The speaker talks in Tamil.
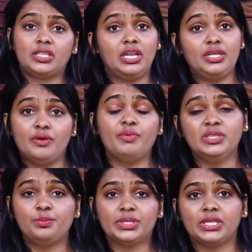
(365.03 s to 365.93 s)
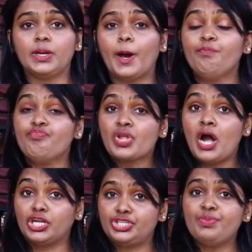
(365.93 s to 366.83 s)
அதுலேயே வந்து பார்த்திங்கன்னா
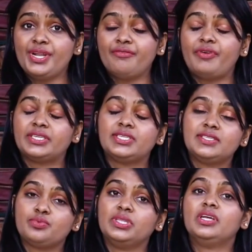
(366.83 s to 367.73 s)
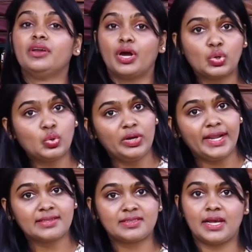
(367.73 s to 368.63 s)
அஜ்மீரா ஃபேஷன்ஸ் வந்து ரகுகுல்
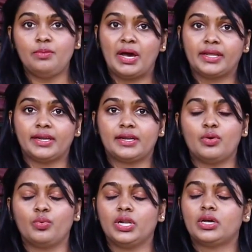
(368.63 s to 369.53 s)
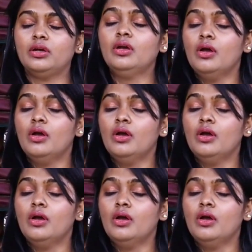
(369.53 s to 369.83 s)
டெக்ஸ்டைல் மார்க்கெட்டில் உங்களுக்கு